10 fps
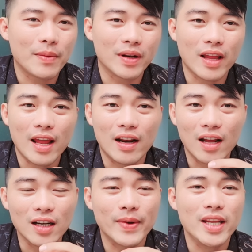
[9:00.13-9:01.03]
thì mình có thể là
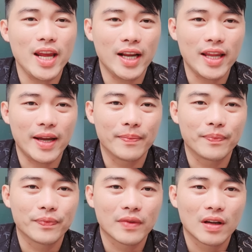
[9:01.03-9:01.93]
đến cái bệnh viện á nha
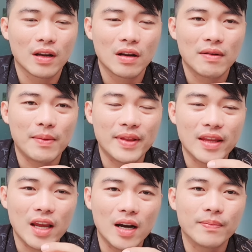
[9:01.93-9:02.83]
và
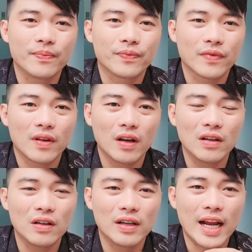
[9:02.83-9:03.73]
mình dòm
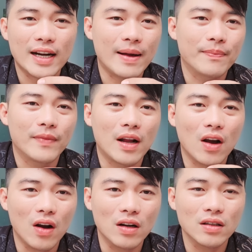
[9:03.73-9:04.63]
những người đang nằm ở
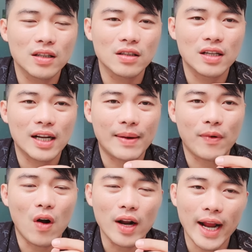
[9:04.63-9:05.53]
đó những người đang gặp
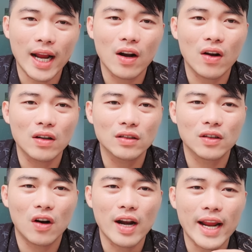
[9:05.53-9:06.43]
khó khăn ở đó
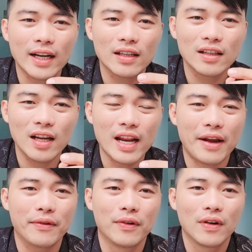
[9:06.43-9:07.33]
họ đang như thế
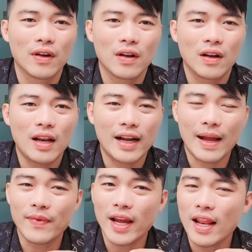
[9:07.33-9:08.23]
nào là
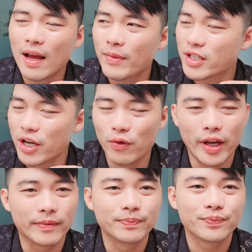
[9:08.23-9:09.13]
cảm thấy là mình xìu liền